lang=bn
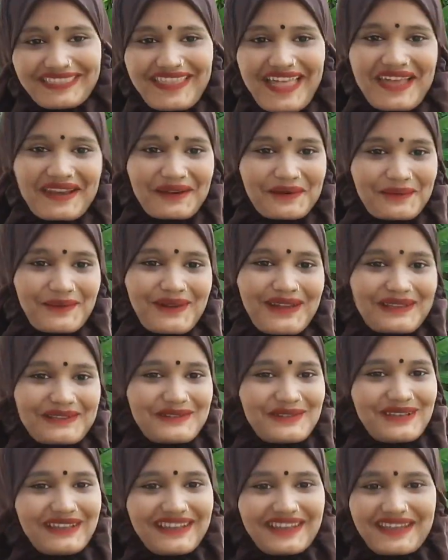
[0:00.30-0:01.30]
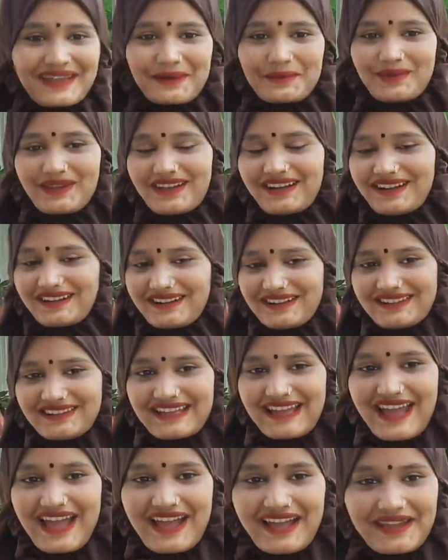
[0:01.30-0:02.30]
না না বয়স হলে কি আর বিয়ে করা
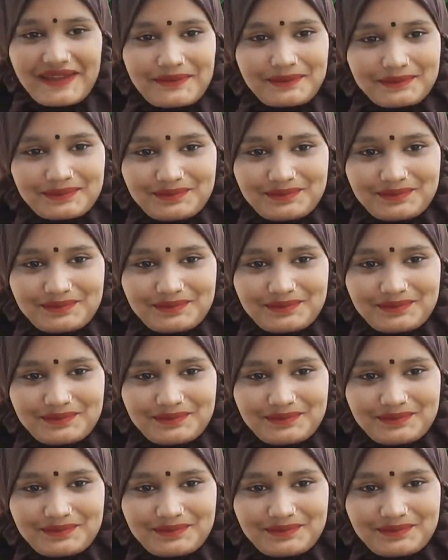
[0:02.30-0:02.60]
যায়